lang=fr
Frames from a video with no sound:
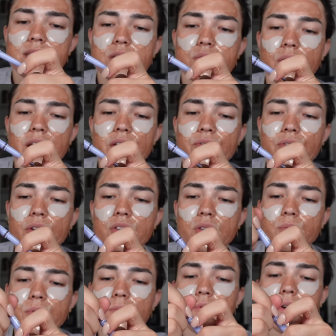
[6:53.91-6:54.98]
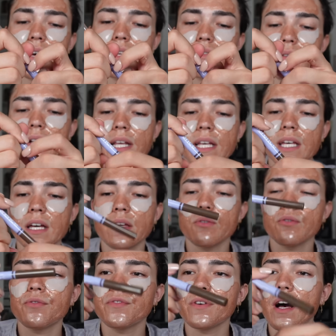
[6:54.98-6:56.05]
C'est soit les feutres pour moi, soit les crayons
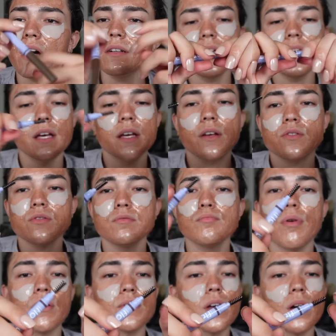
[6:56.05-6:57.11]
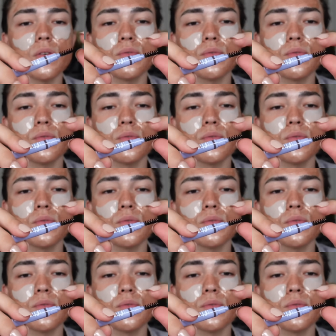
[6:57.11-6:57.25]
fins. Et ensuite, bah, on a un